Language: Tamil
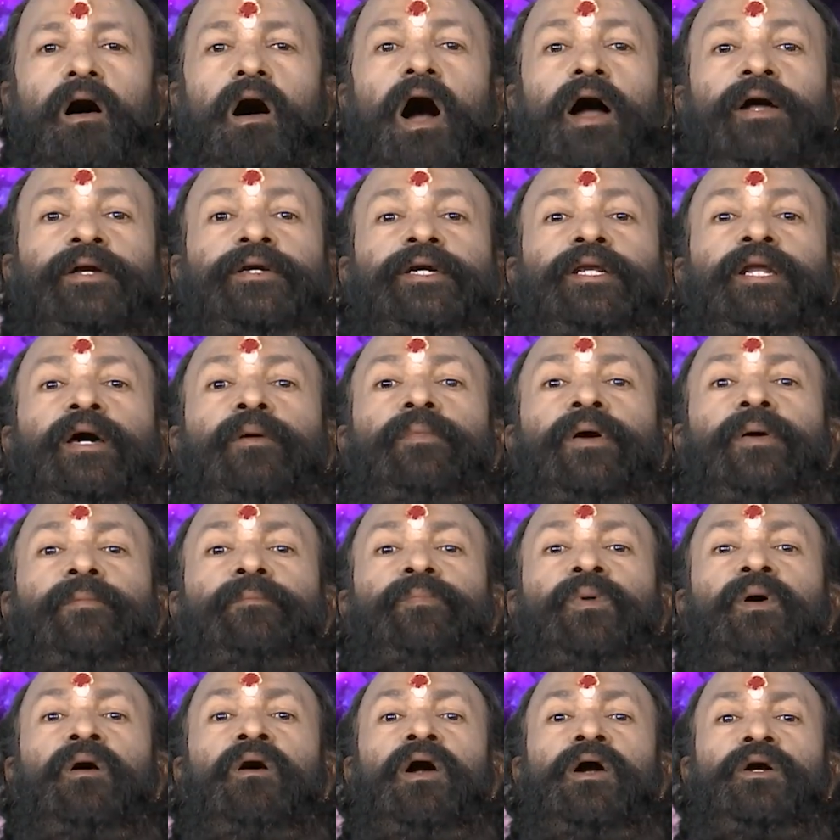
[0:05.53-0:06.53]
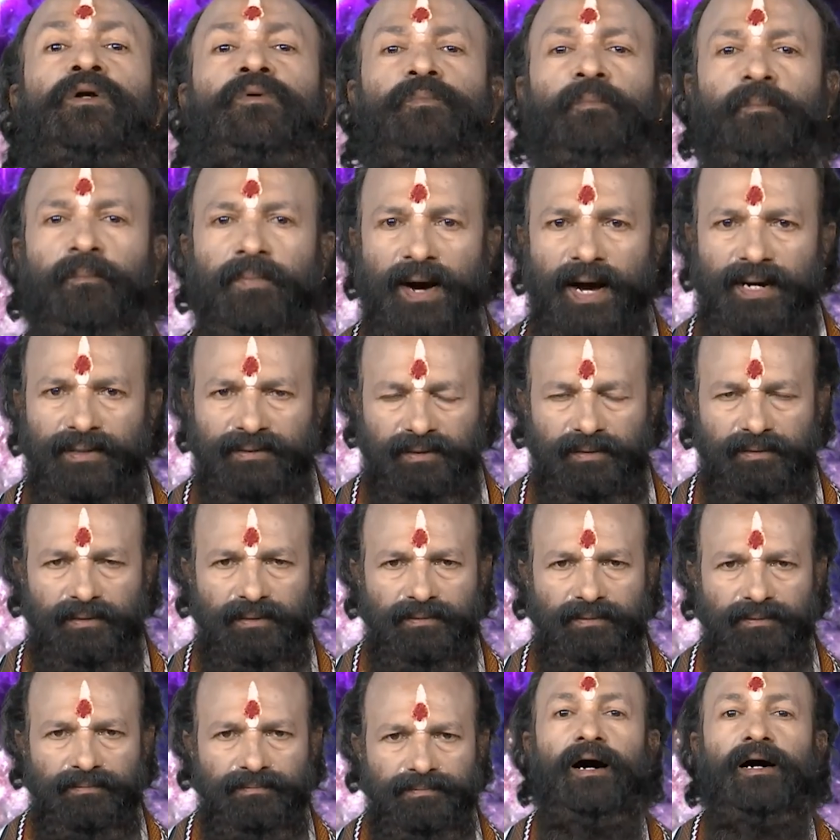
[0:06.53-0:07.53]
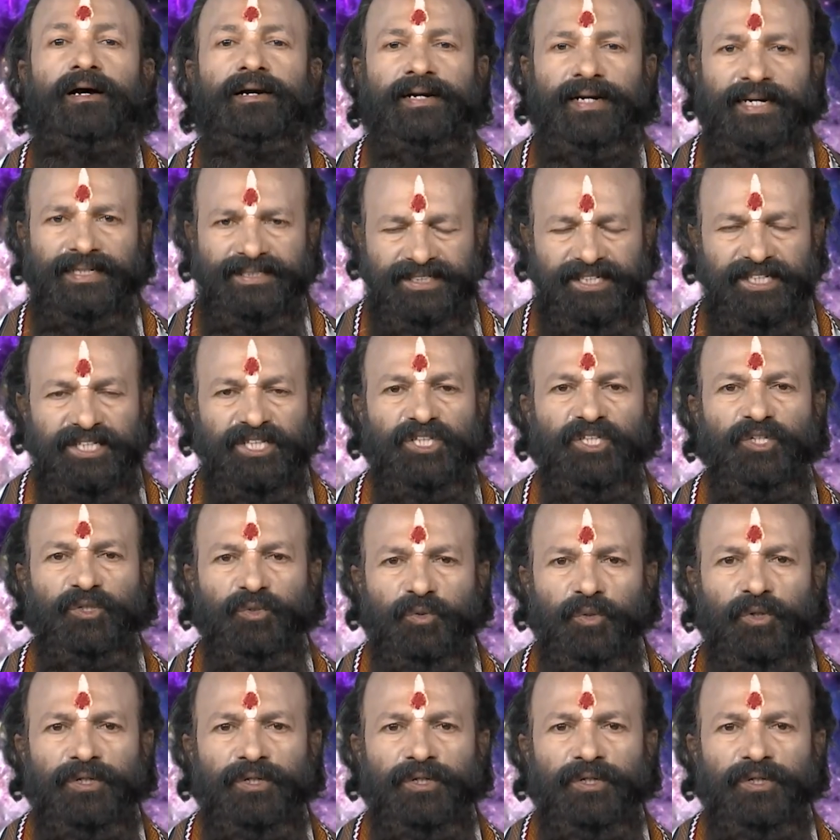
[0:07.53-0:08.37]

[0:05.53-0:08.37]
அகிலமெம்பாடும் பார்த்து ரசித்து